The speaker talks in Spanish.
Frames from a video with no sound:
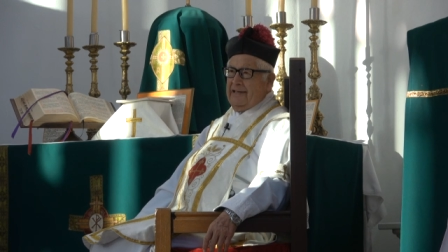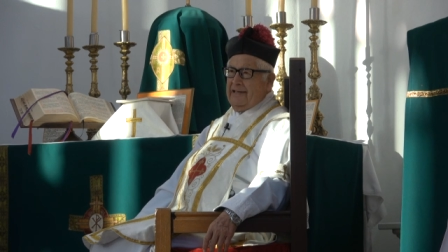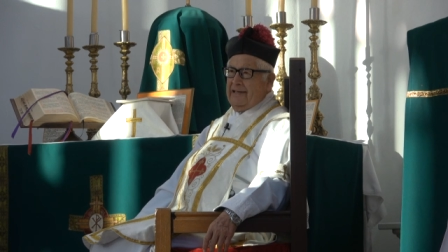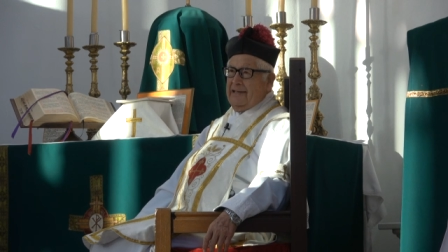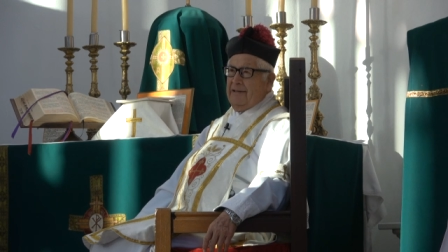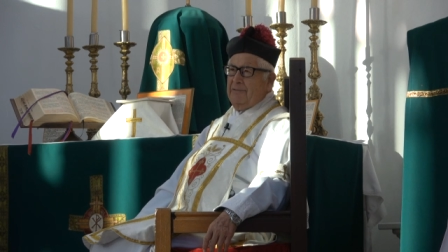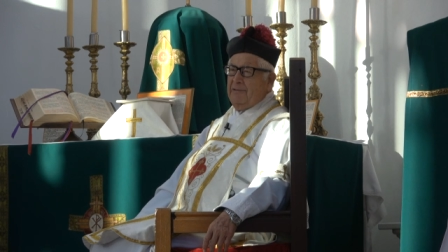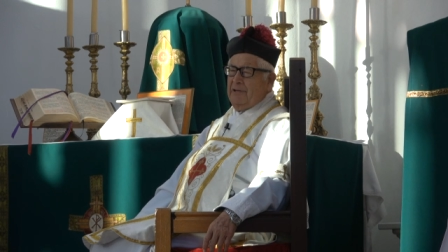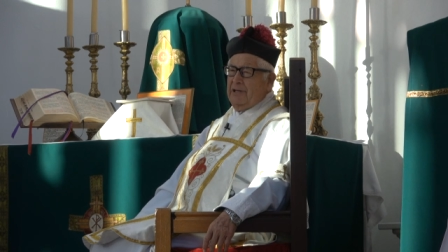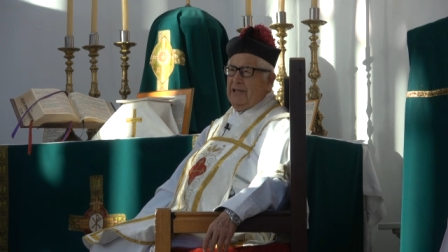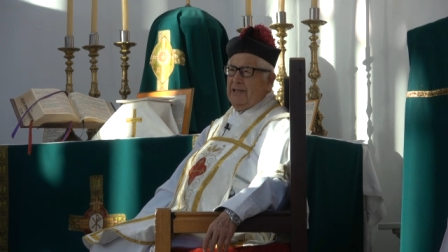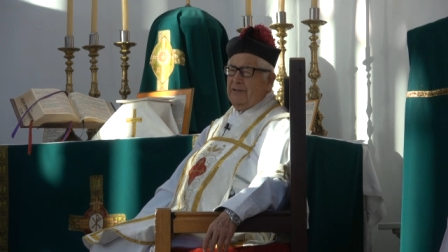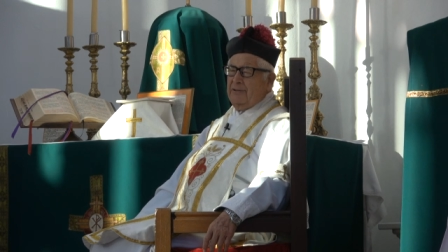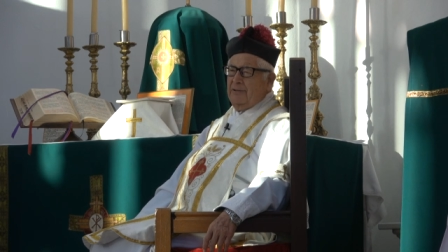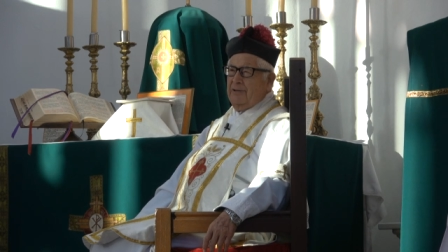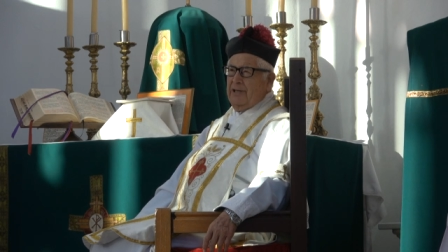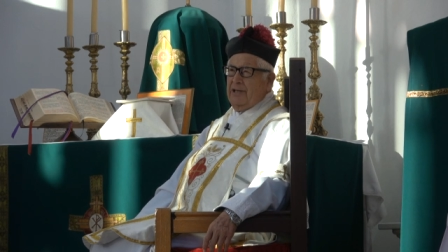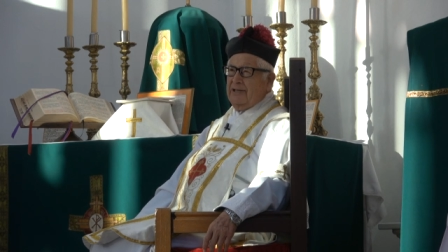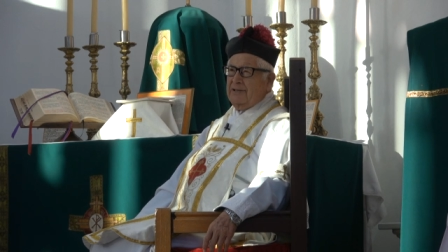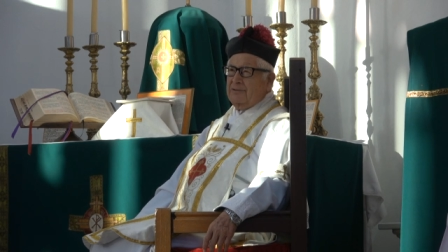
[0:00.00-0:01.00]
Qué
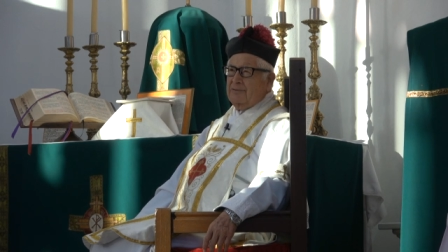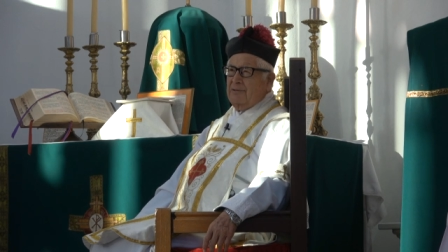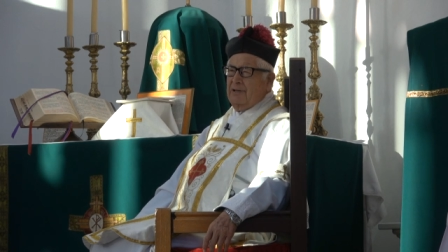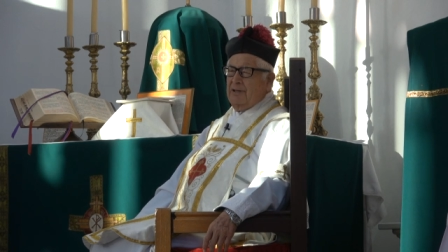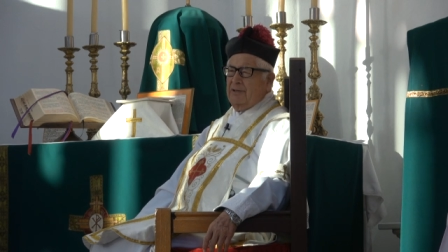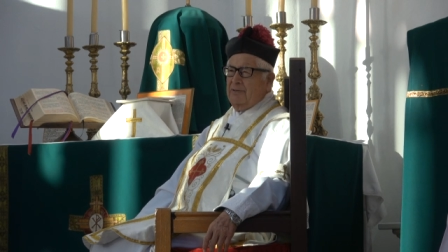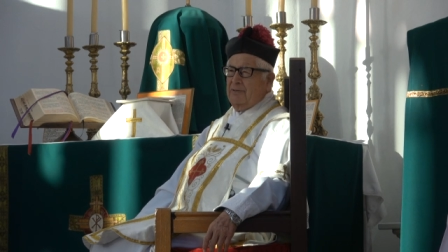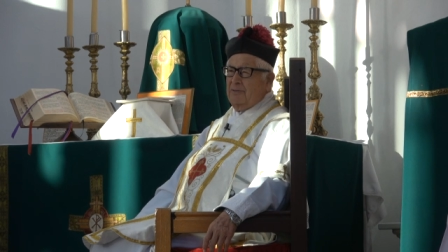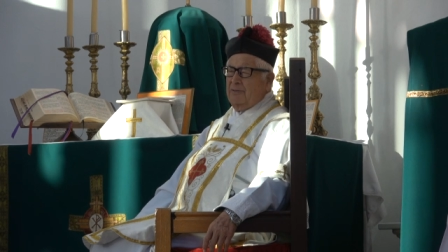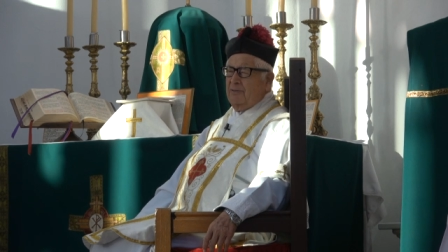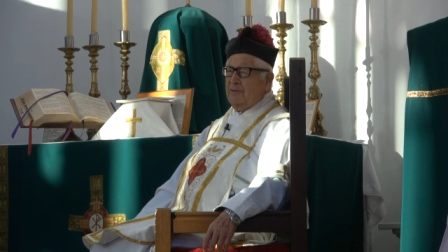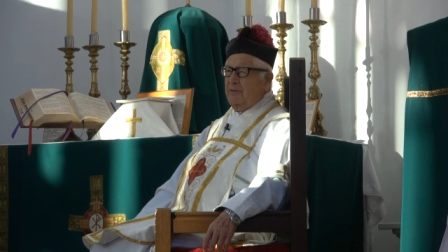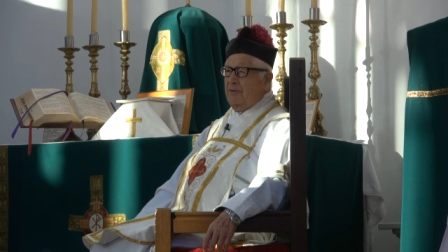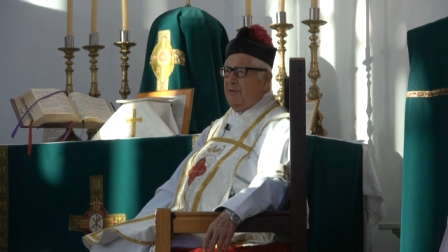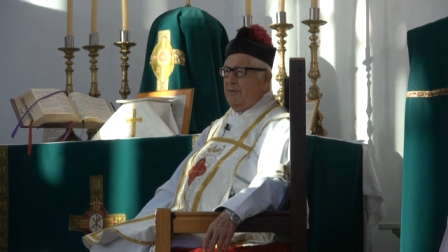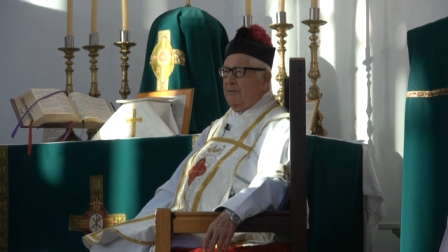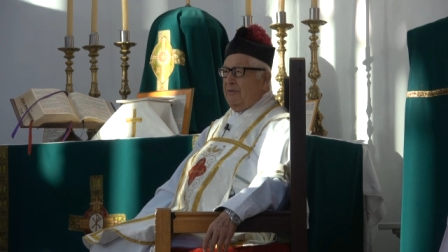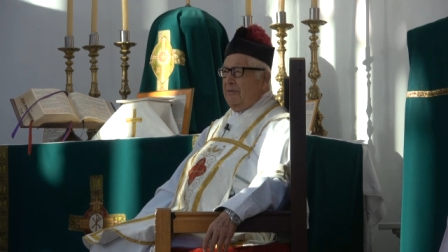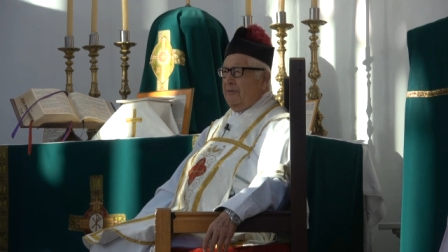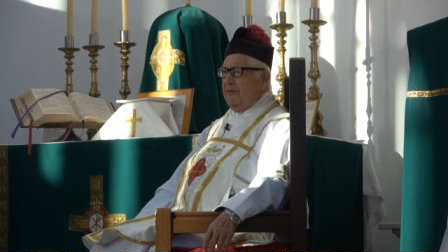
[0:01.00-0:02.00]
bonito es cuando
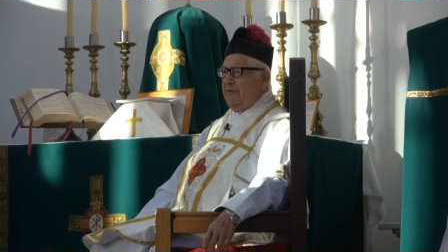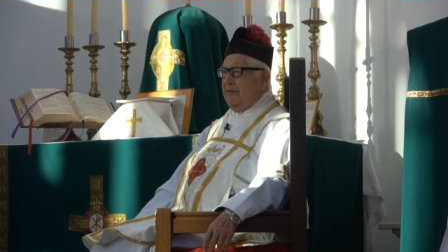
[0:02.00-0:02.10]
uno